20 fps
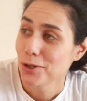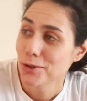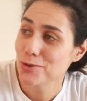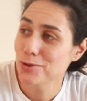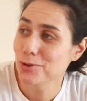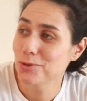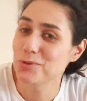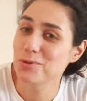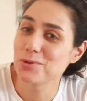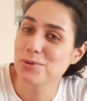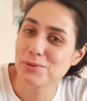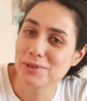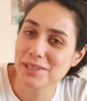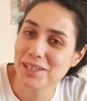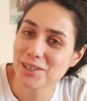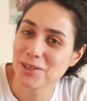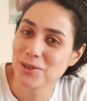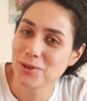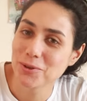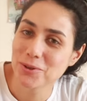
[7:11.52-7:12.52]
Çok uzun
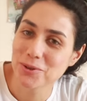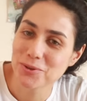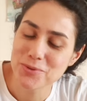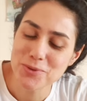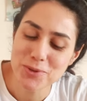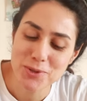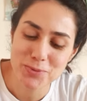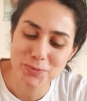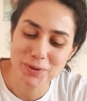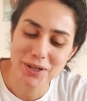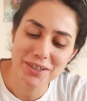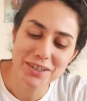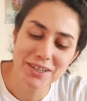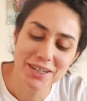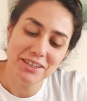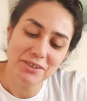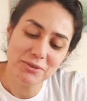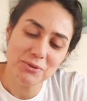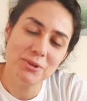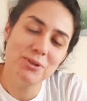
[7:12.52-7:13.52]
geliyor konuşmak.
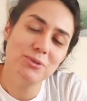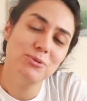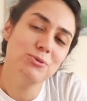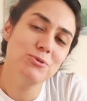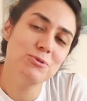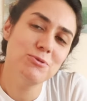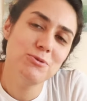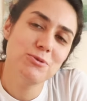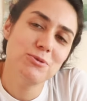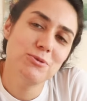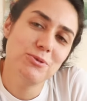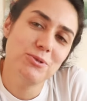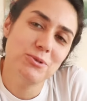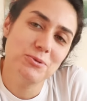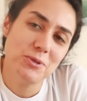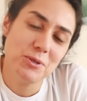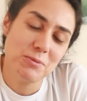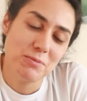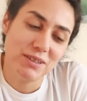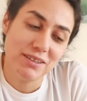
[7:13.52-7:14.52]
Direkt öyle uzun uzun
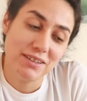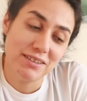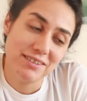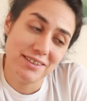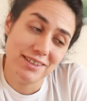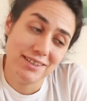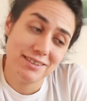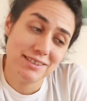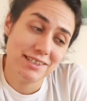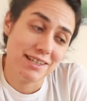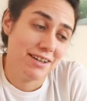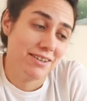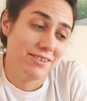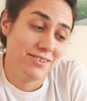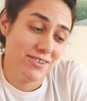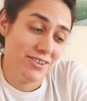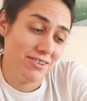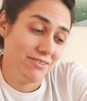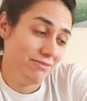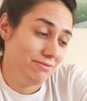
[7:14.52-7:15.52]
konuşmadan direkt
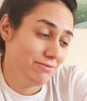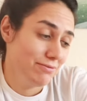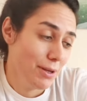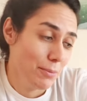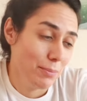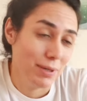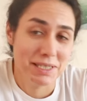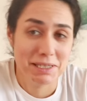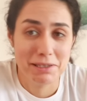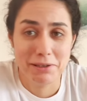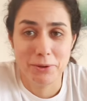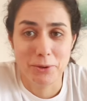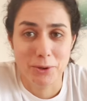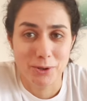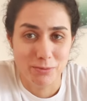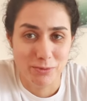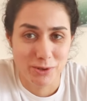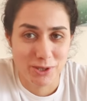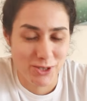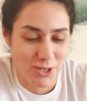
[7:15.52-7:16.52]
sadece puzzle
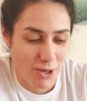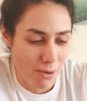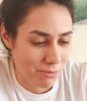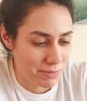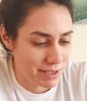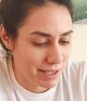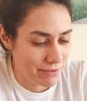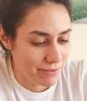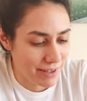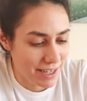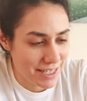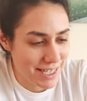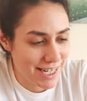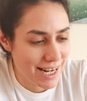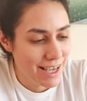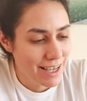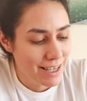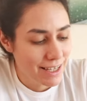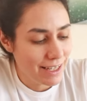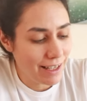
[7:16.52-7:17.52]
yorumlayacağım bu sefer.
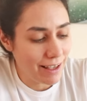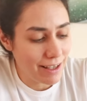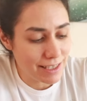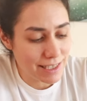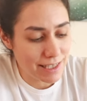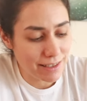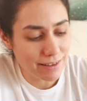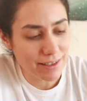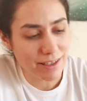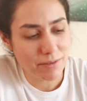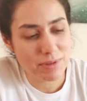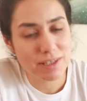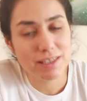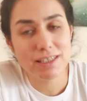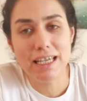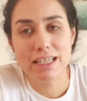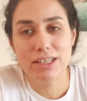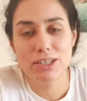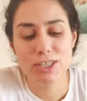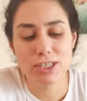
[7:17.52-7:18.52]
KS Games'in
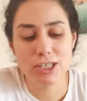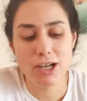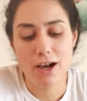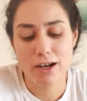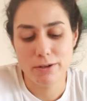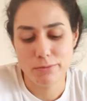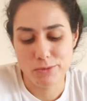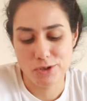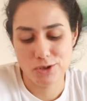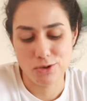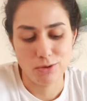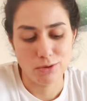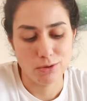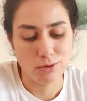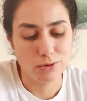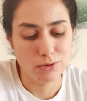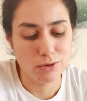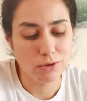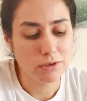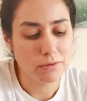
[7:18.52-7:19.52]
yeni çıkarmış
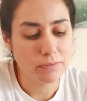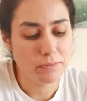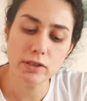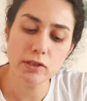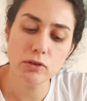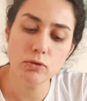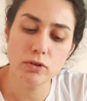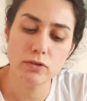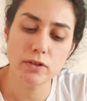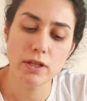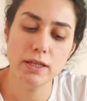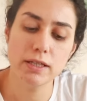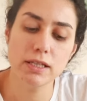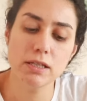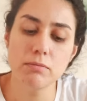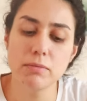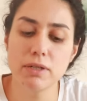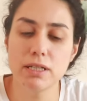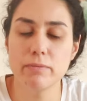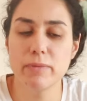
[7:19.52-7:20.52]
olduğu 2.2
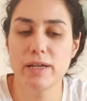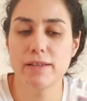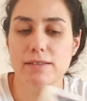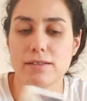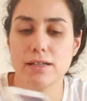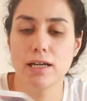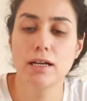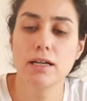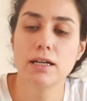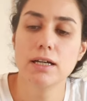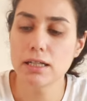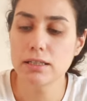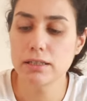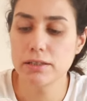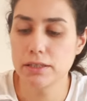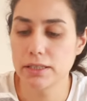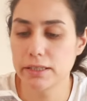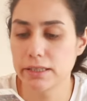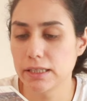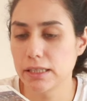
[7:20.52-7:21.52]
mm
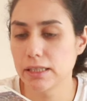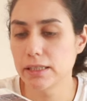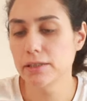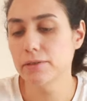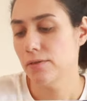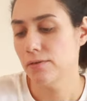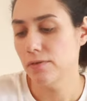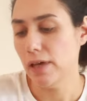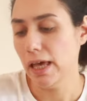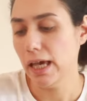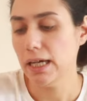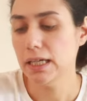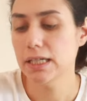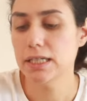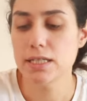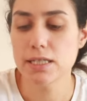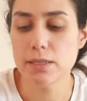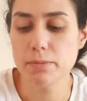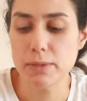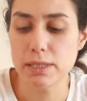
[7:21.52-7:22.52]
kalınlıklı ve
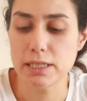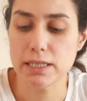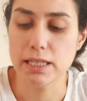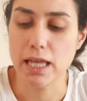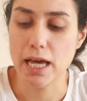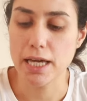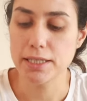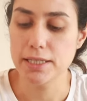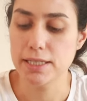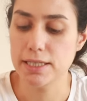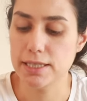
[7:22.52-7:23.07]
Christmas Light